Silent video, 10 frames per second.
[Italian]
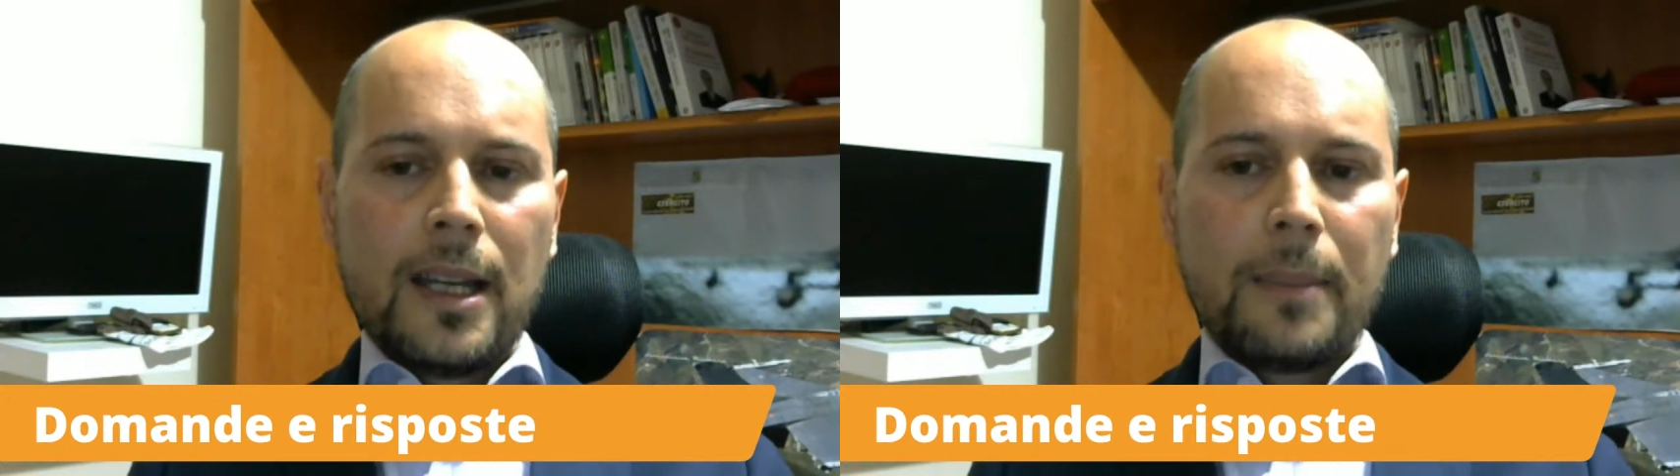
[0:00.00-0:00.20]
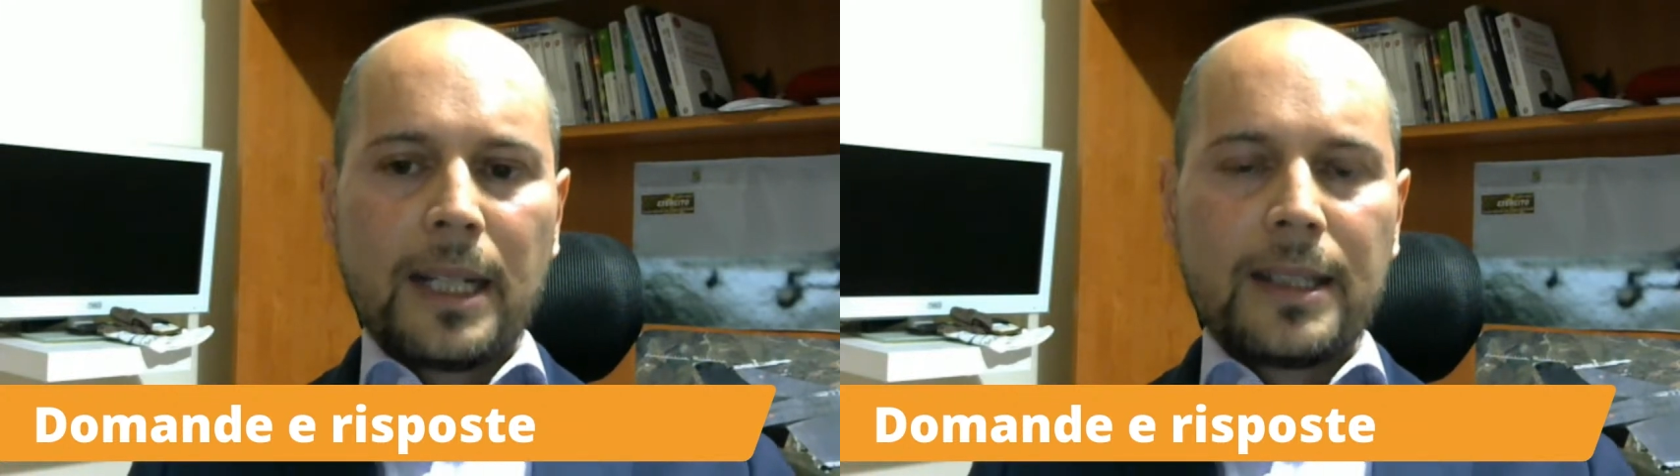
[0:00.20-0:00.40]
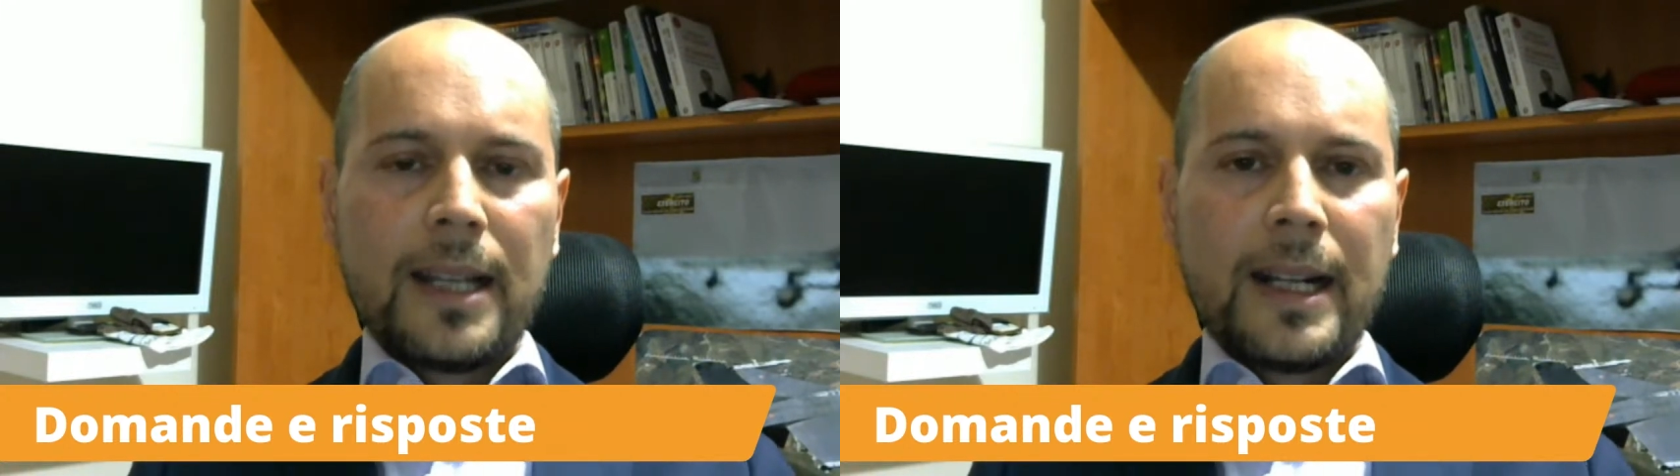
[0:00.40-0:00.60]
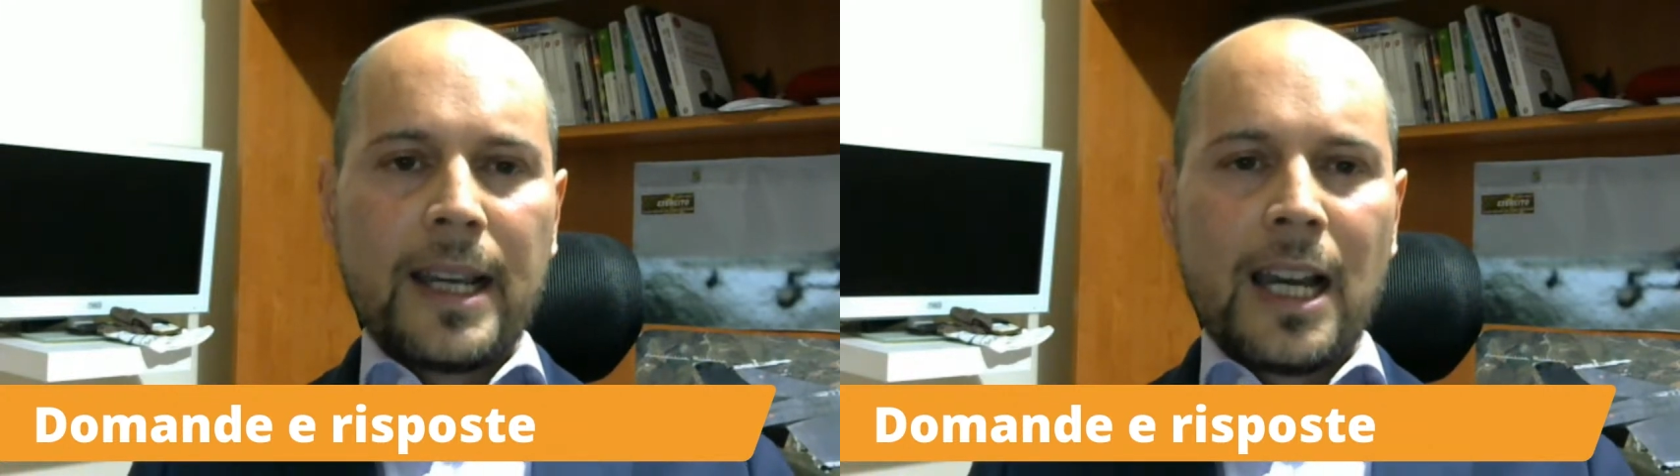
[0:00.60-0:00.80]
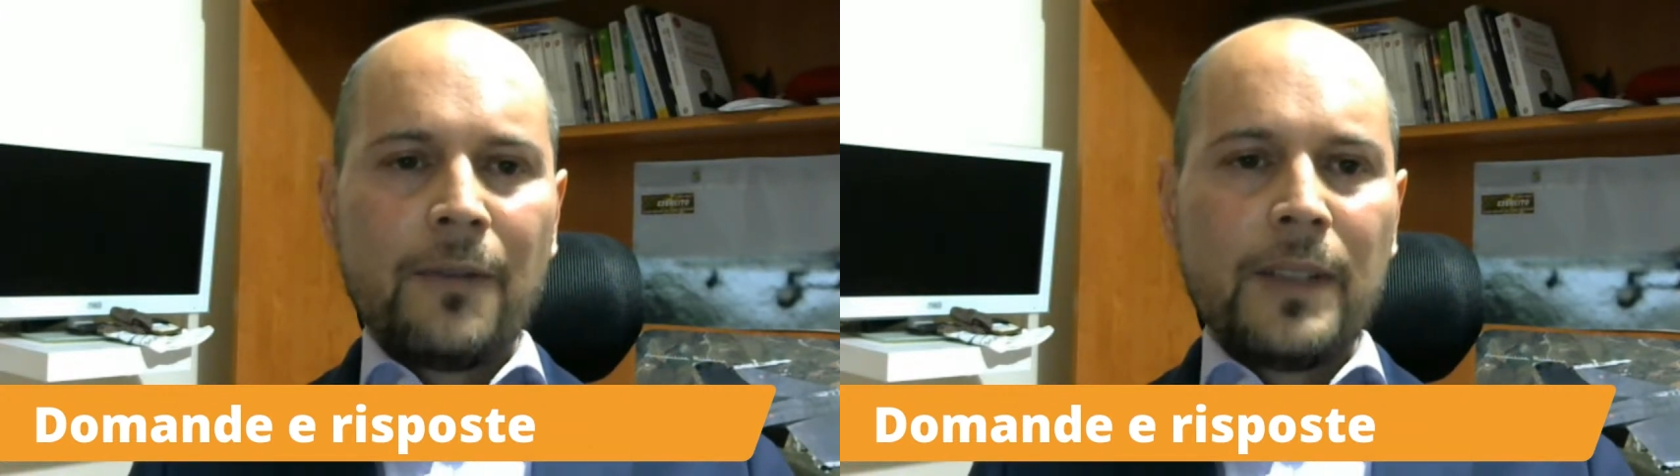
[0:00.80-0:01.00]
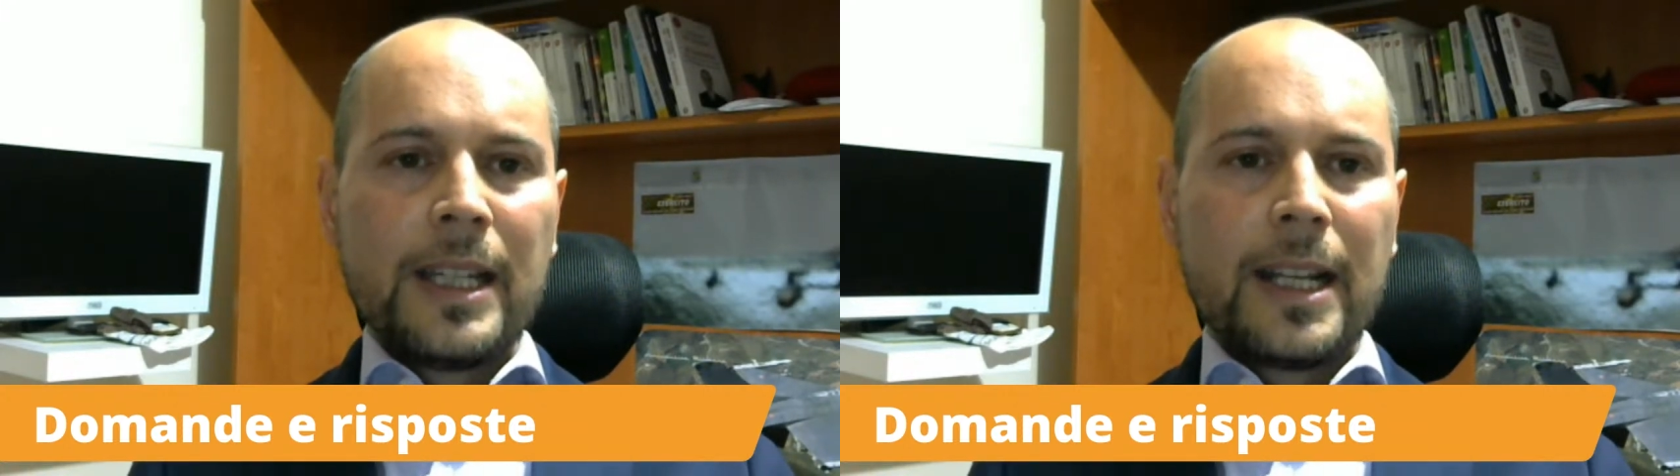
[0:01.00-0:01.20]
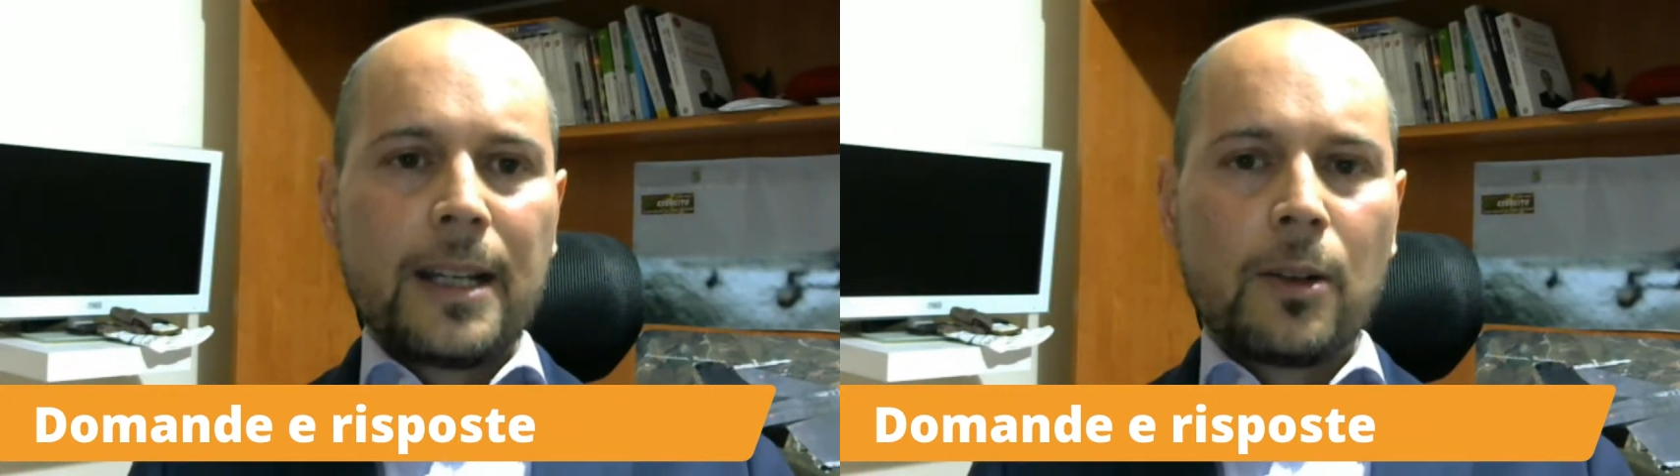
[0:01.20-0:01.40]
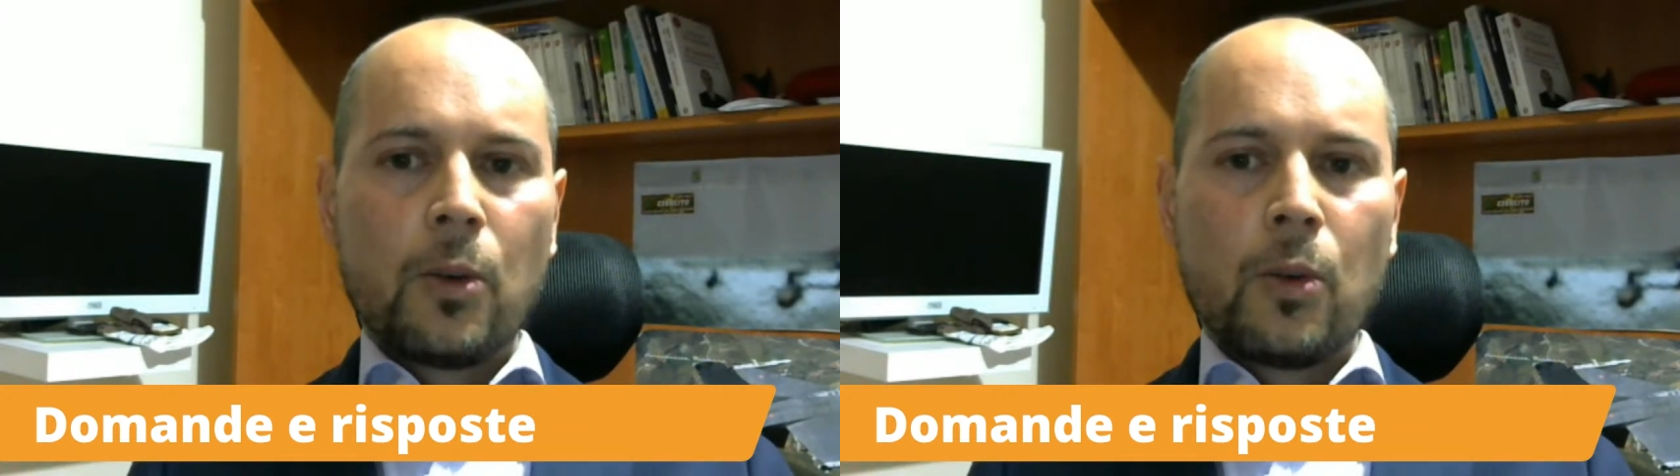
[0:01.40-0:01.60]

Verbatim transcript: per andare a vedere